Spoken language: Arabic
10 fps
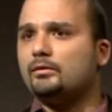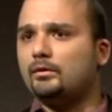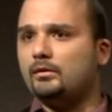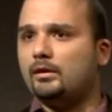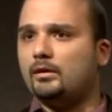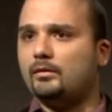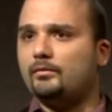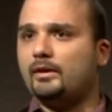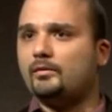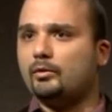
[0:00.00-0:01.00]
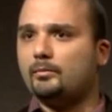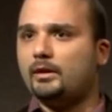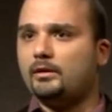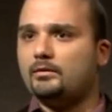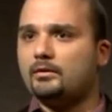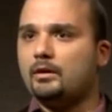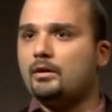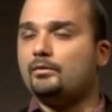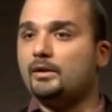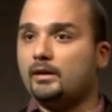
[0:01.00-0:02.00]
عندهم فيسبوك بيج
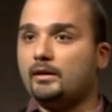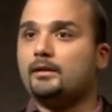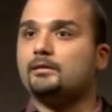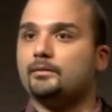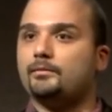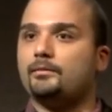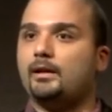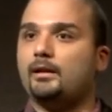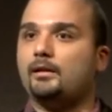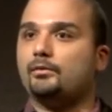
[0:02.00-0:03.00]
وذي ار اكتف على